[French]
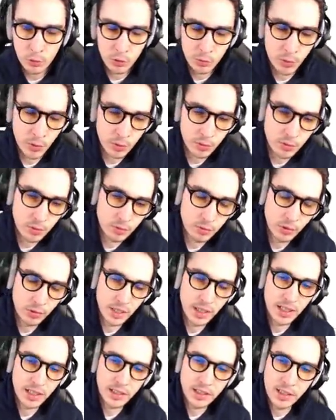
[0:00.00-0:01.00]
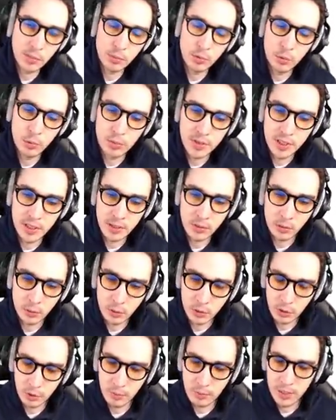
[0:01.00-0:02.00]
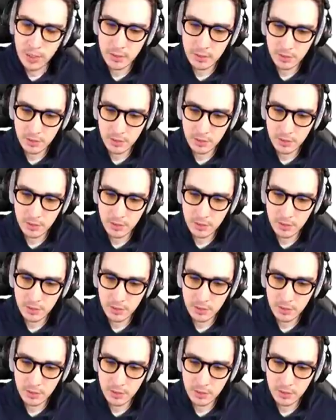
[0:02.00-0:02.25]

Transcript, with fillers: Il y a deux spots. Il y en a un qui est plus petit que l'autre,